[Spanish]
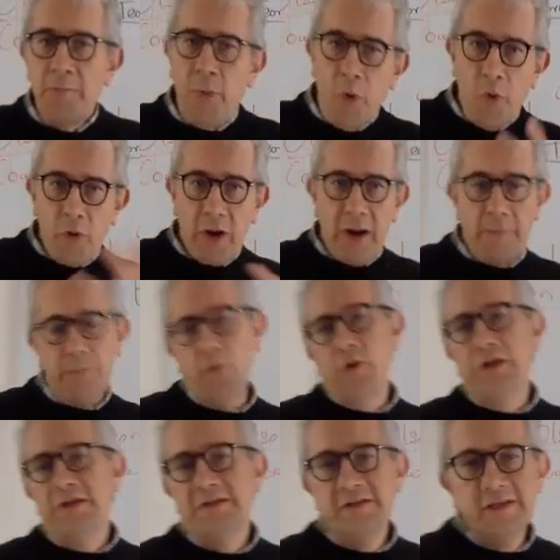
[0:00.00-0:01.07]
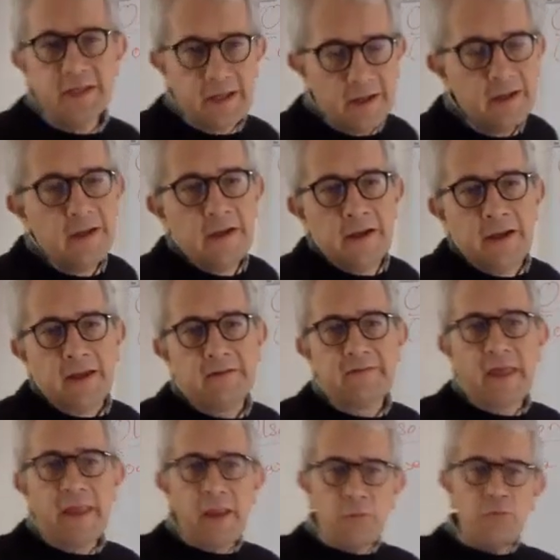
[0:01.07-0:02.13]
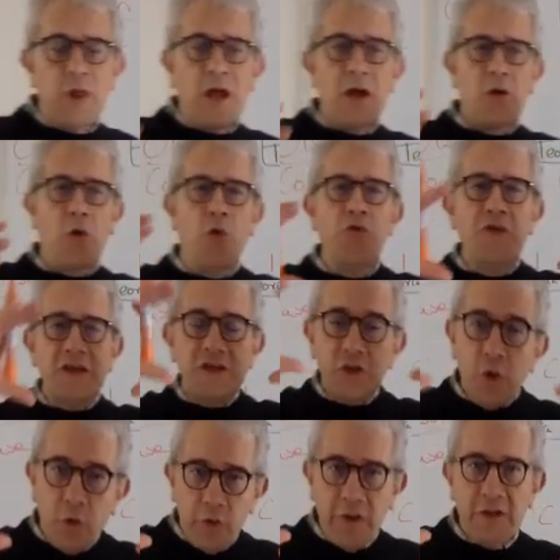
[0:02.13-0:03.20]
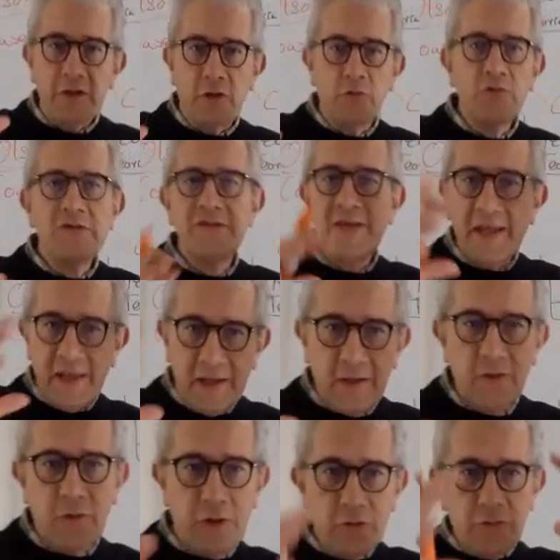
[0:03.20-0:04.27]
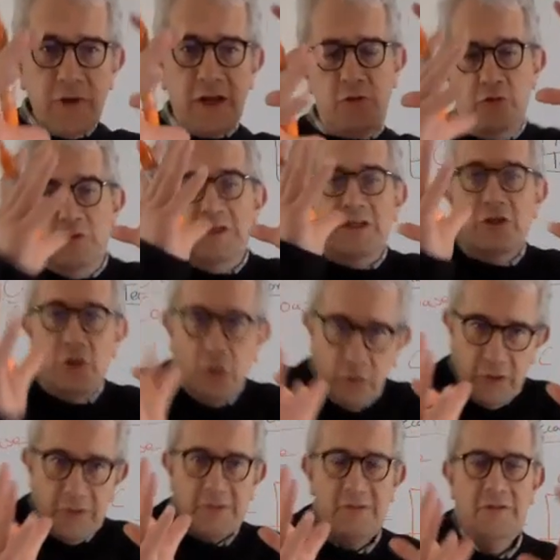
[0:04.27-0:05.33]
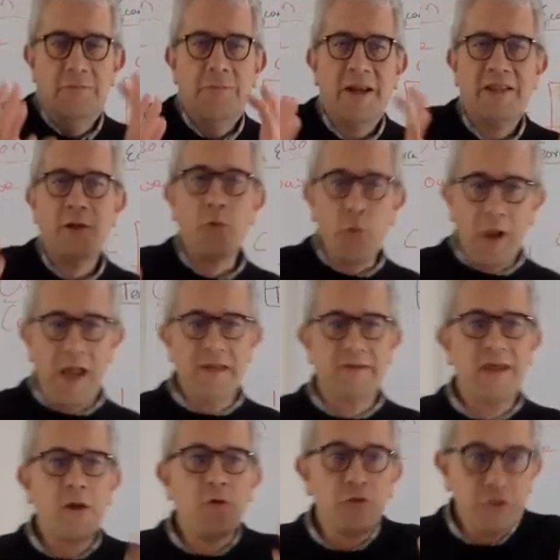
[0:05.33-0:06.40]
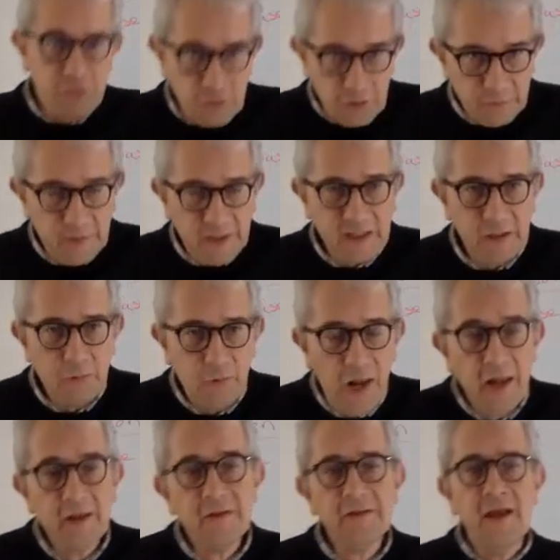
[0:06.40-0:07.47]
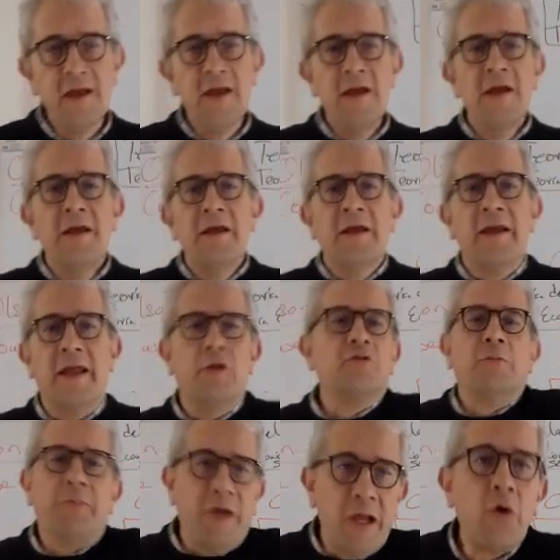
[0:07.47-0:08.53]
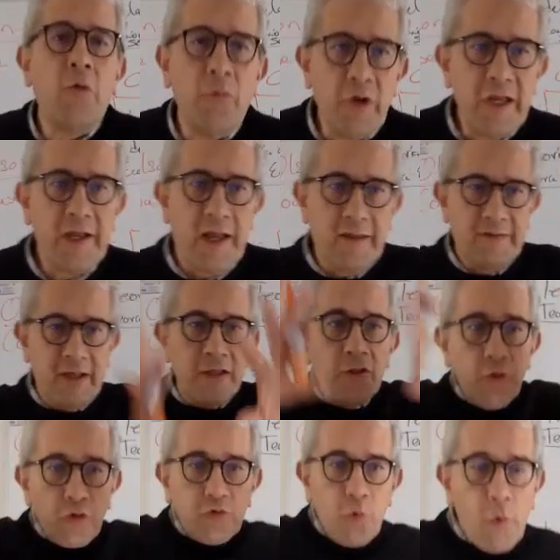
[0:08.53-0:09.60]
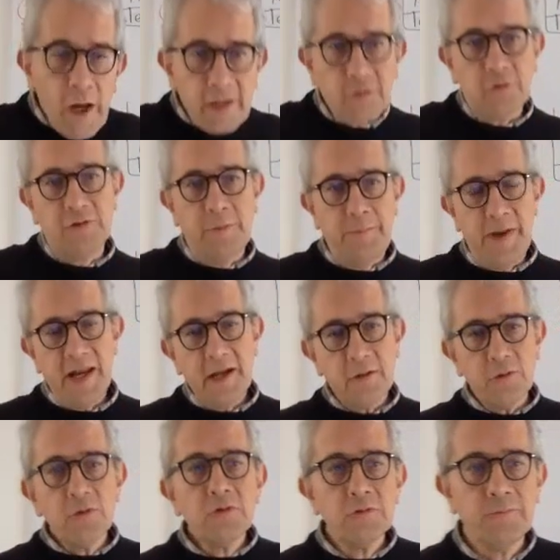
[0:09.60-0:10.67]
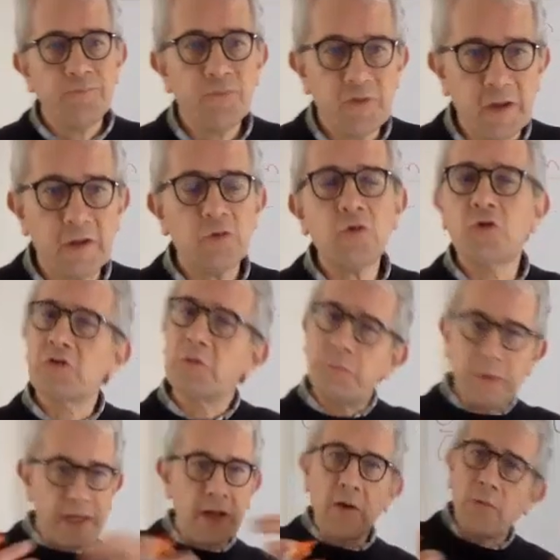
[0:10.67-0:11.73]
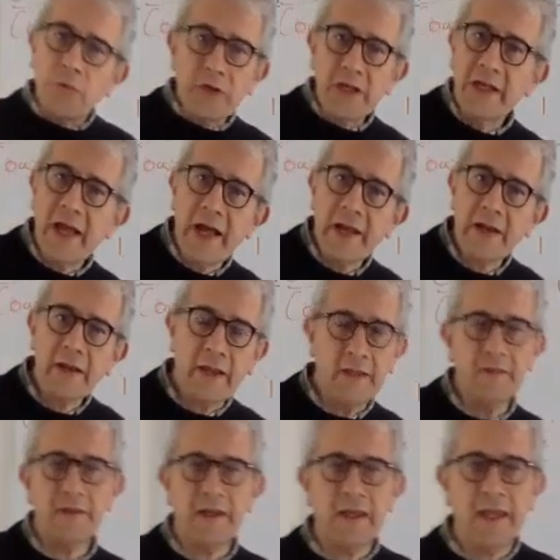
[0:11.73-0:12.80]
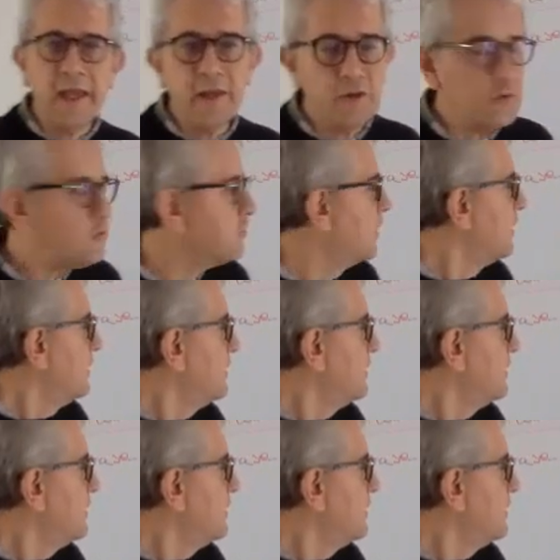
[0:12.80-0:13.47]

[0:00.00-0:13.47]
por la policía están en unas condiciones, en un setting, no en unas condiciones particulares. ¿Qué condiciones particulares? Que no se pueden comunicar. Están en dos cuartos separados, ¿cierto? No se pueden comunicar entre ellos